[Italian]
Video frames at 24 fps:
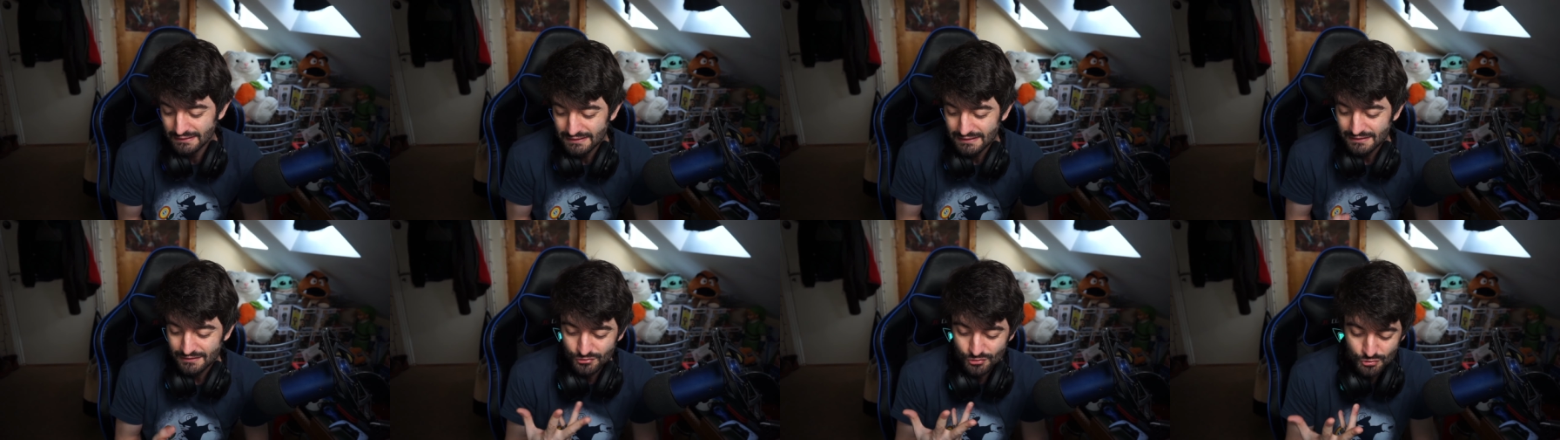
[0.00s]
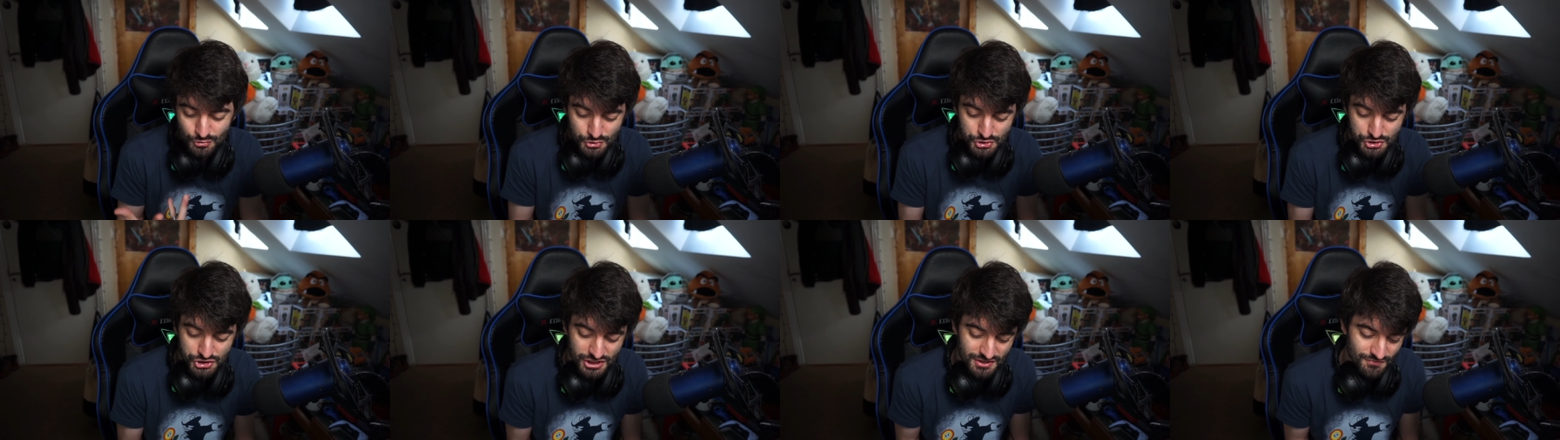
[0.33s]
non
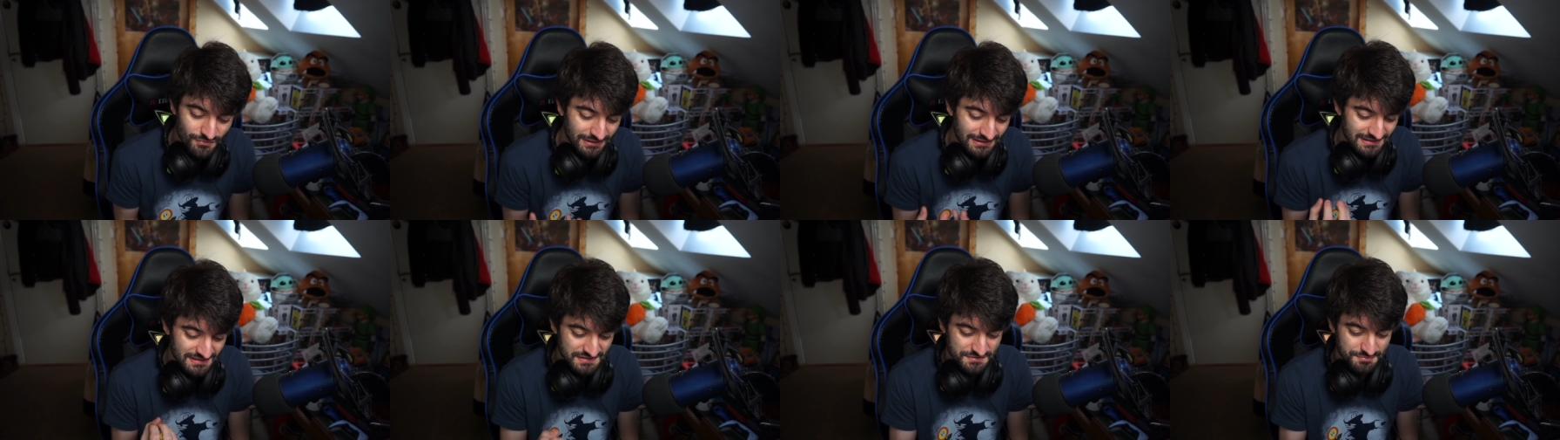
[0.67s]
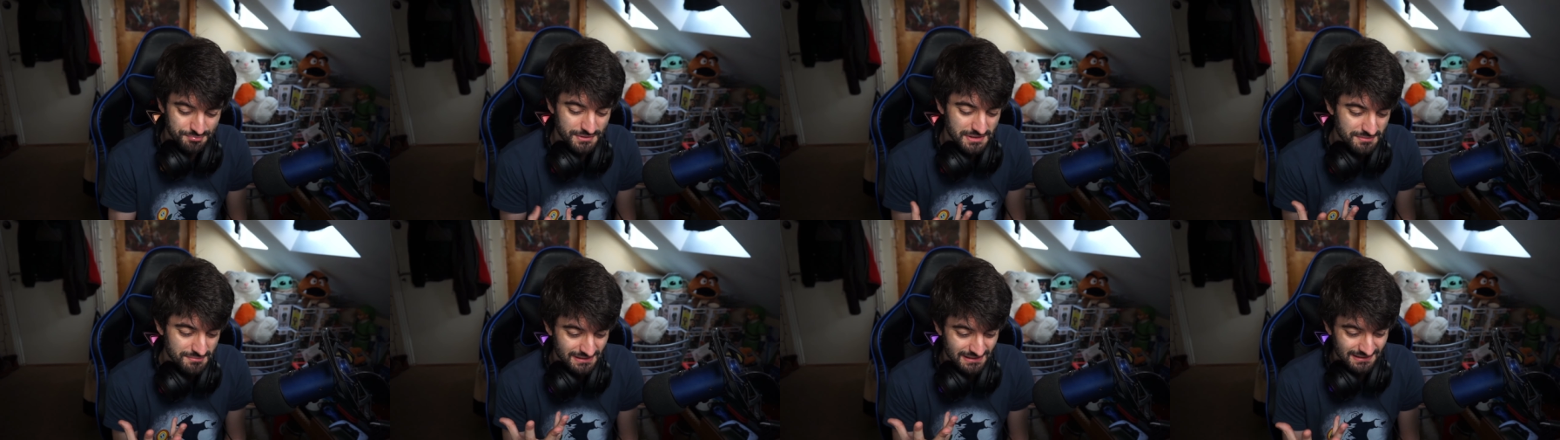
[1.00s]
riuscivo a
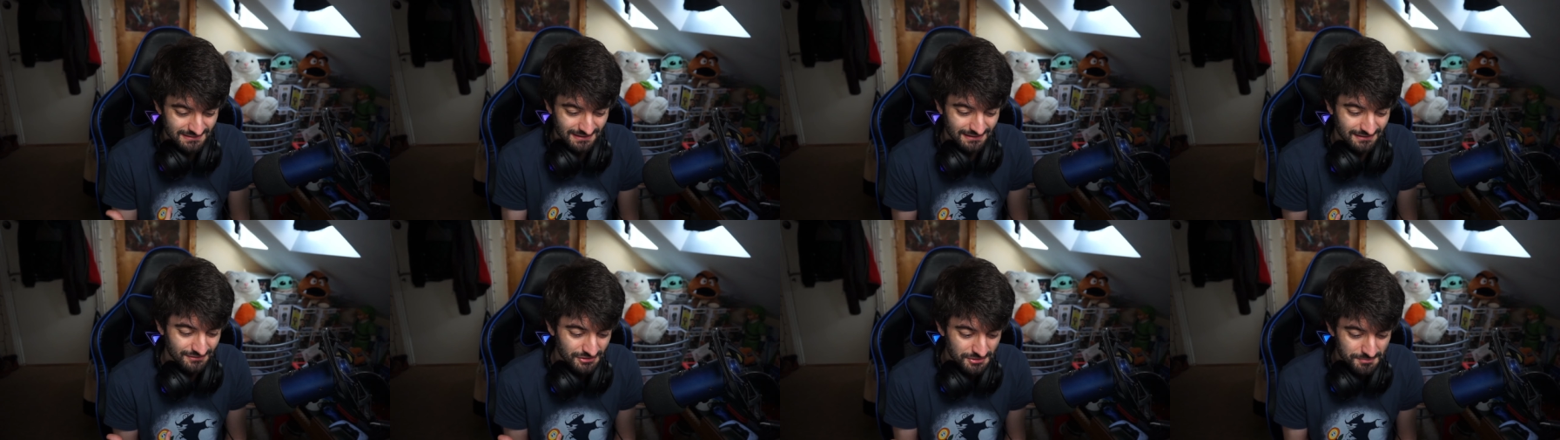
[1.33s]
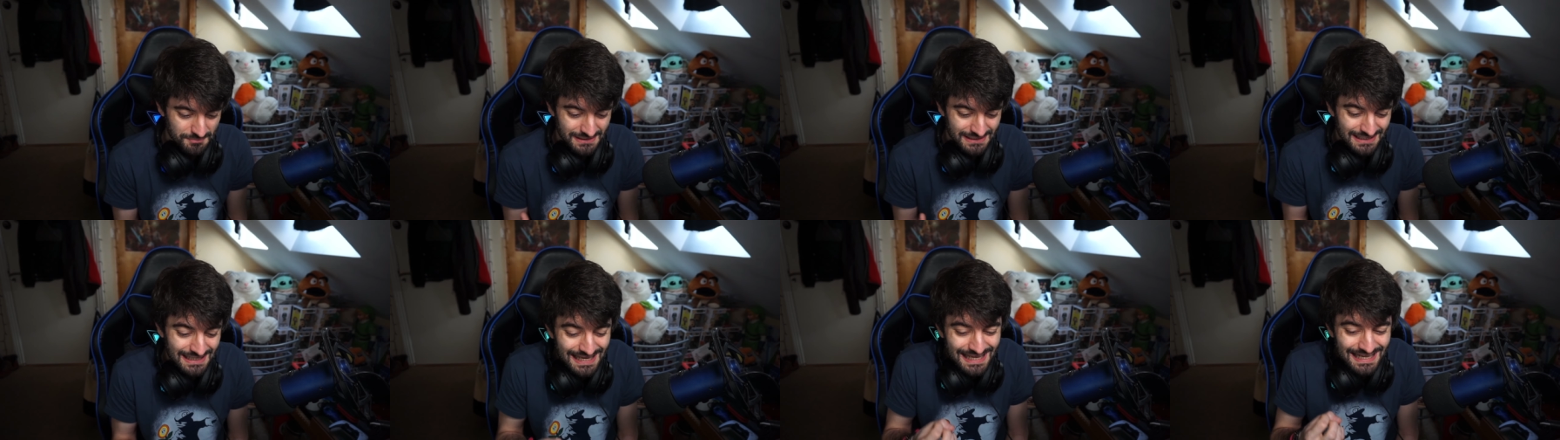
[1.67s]
esprimere tanto
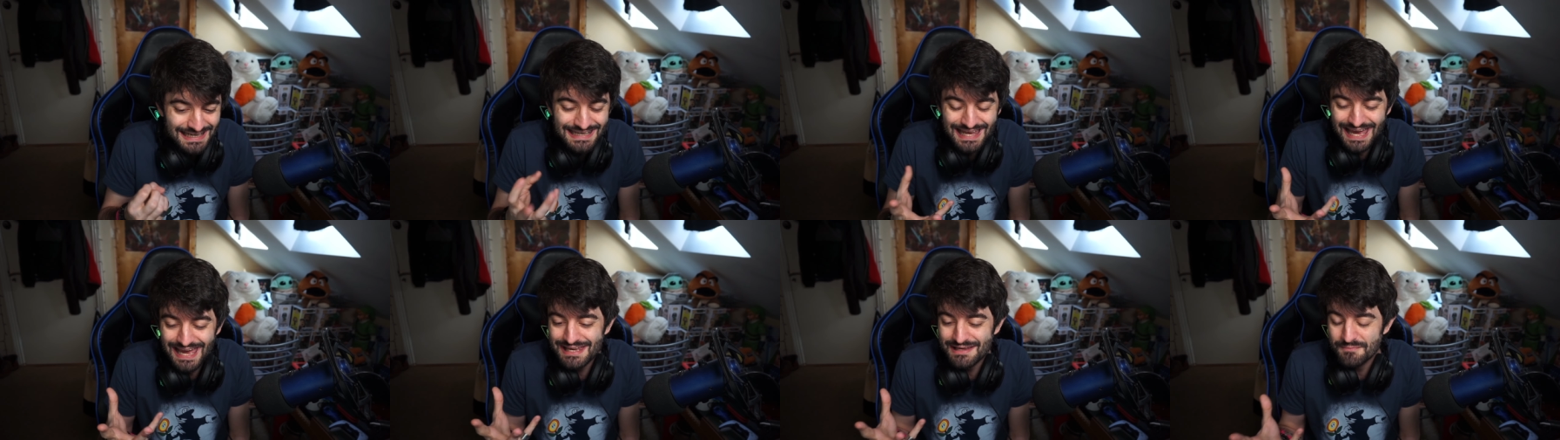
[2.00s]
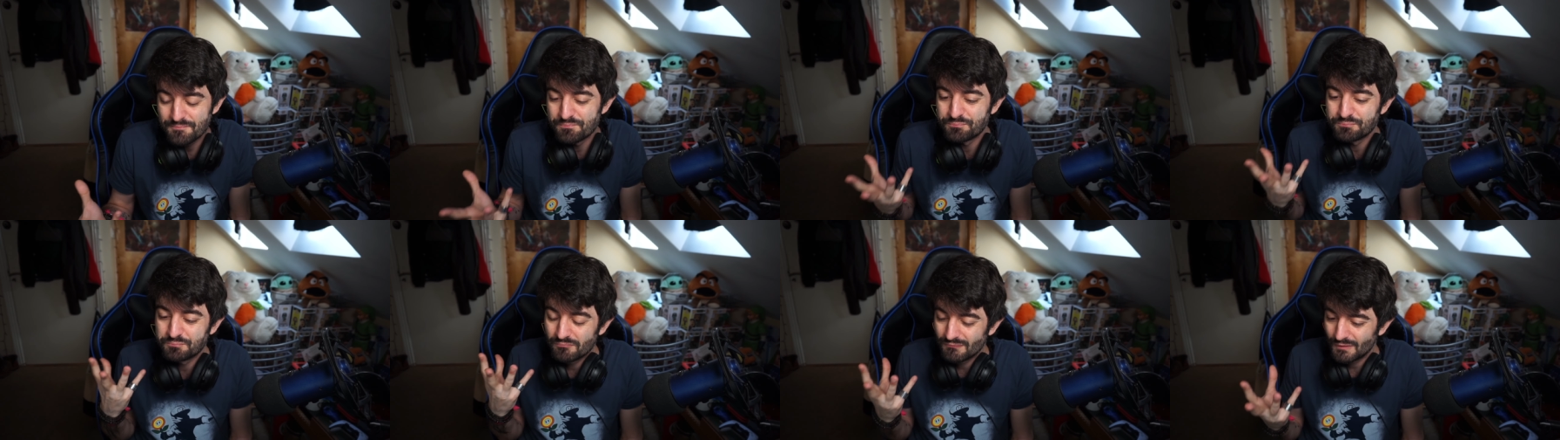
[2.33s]
bene e
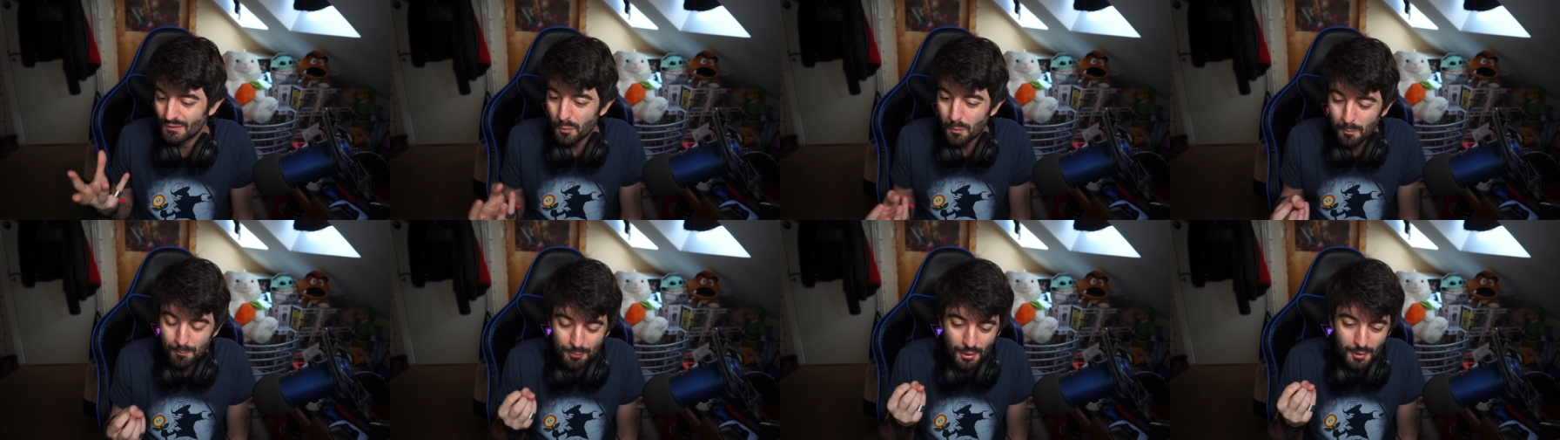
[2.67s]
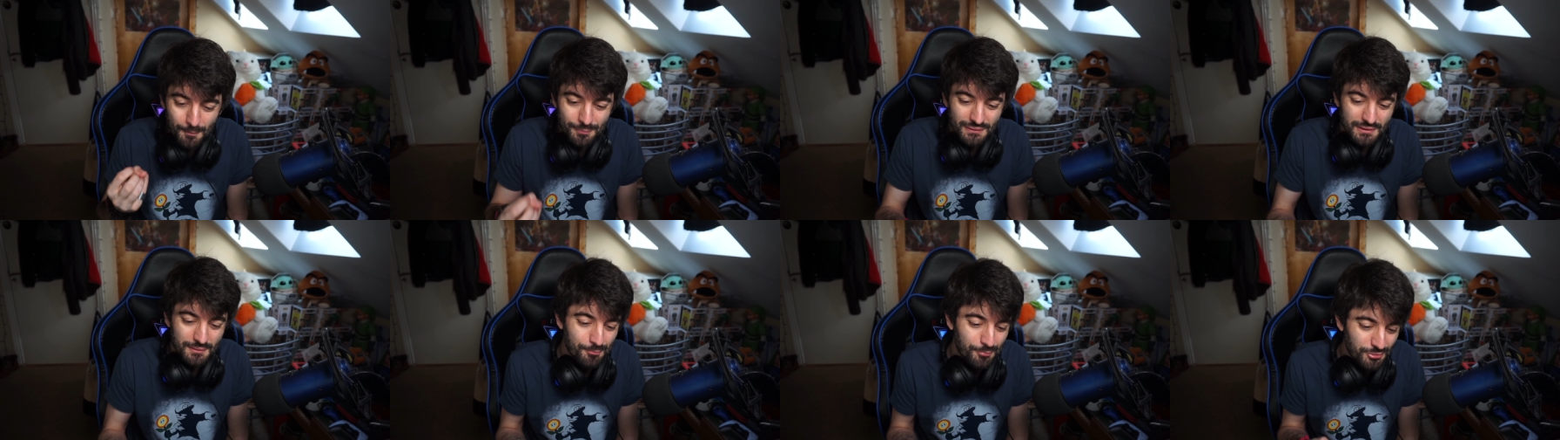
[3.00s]
lei un
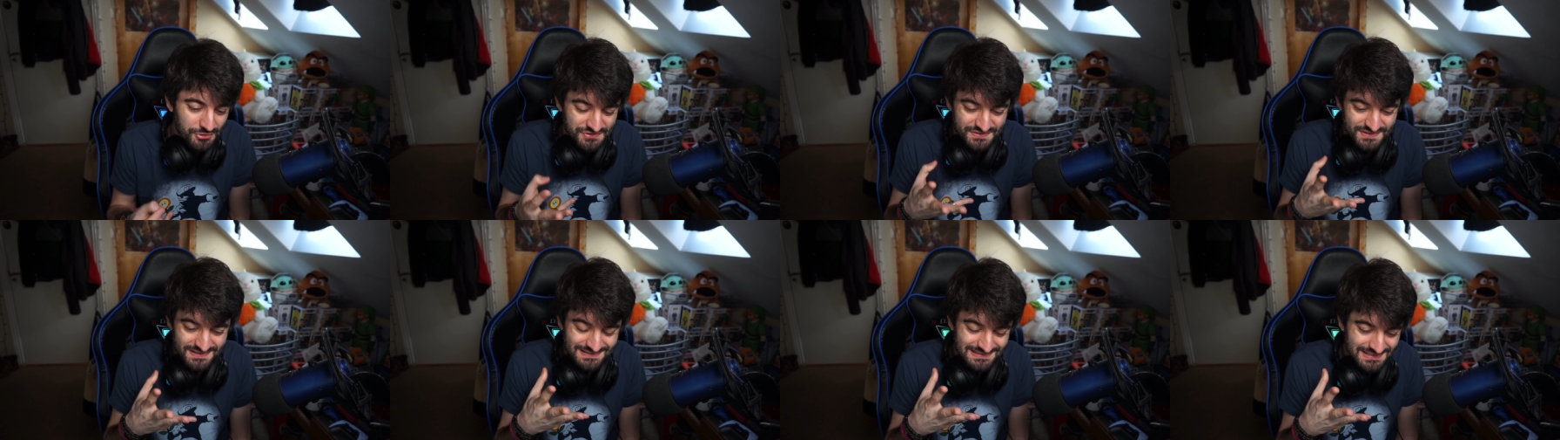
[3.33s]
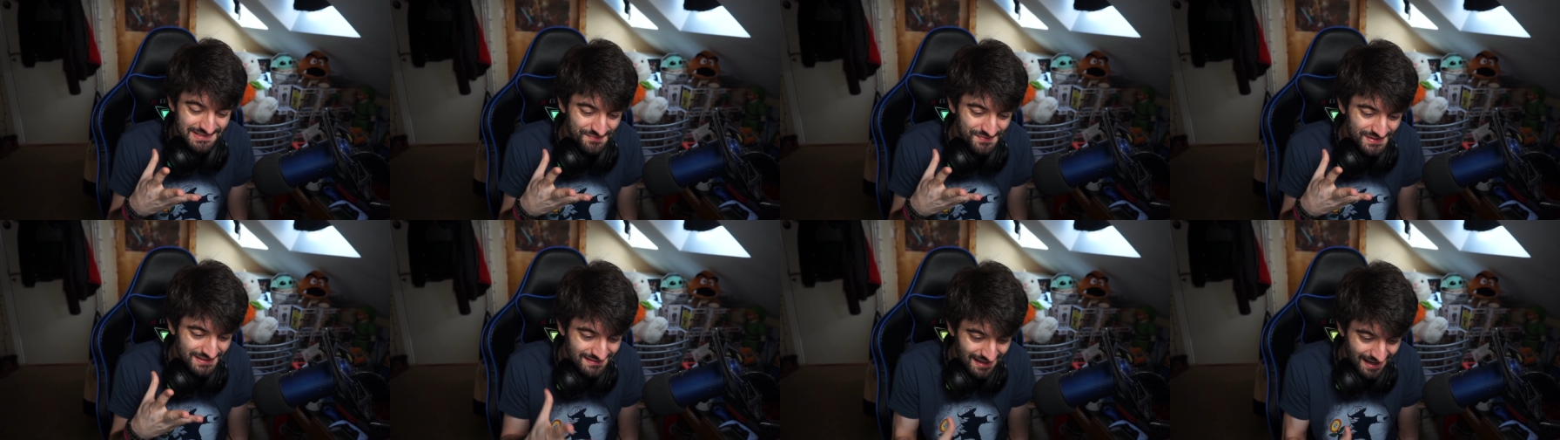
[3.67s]
po' per
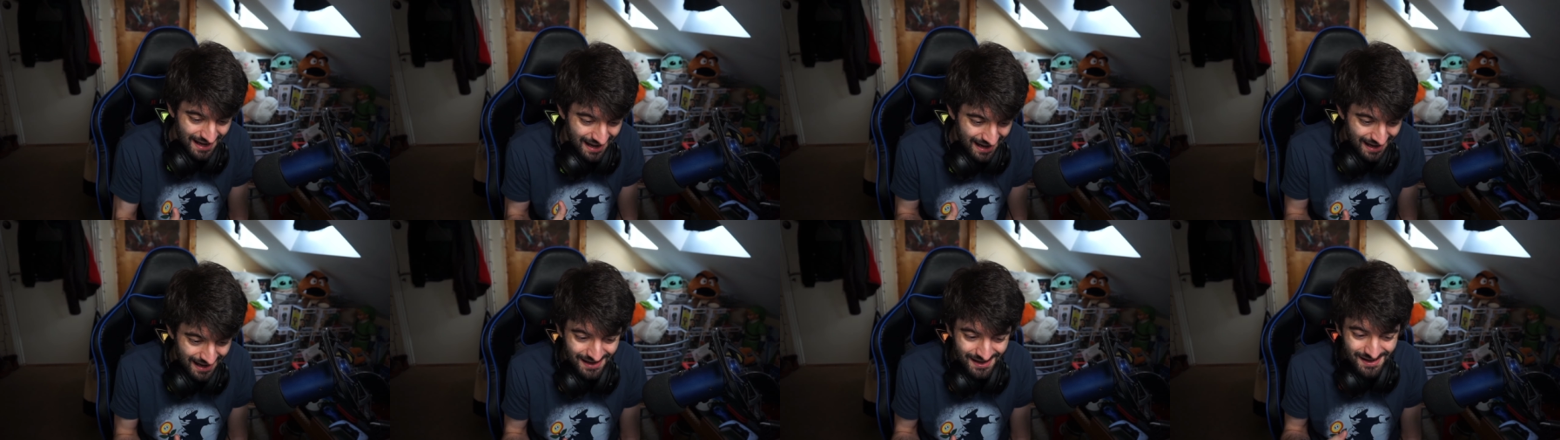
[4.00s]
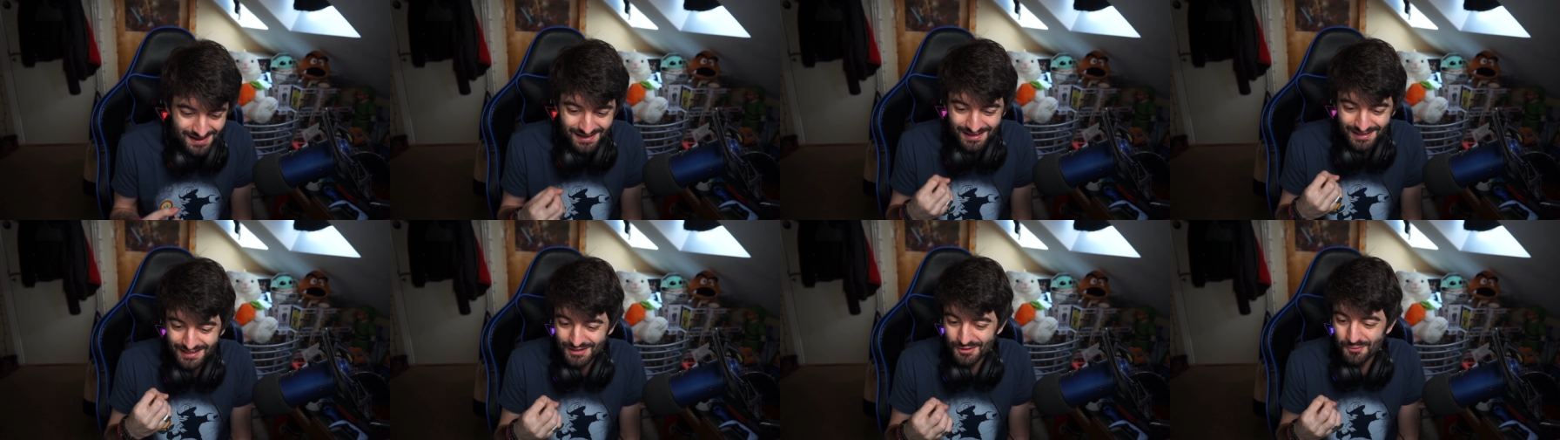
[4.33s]
possessività
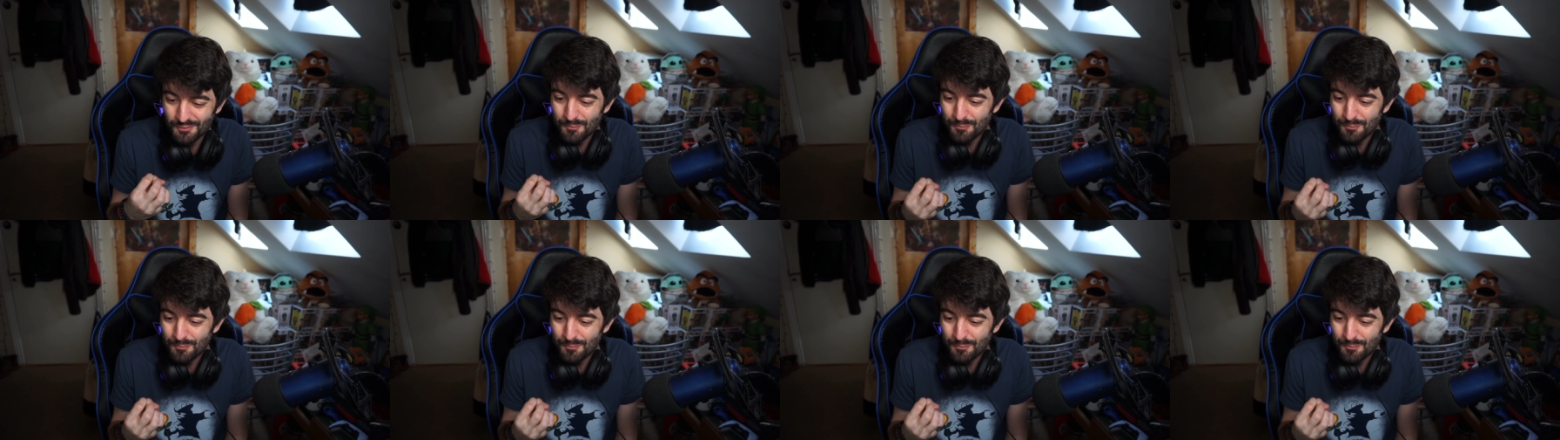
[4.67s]
e un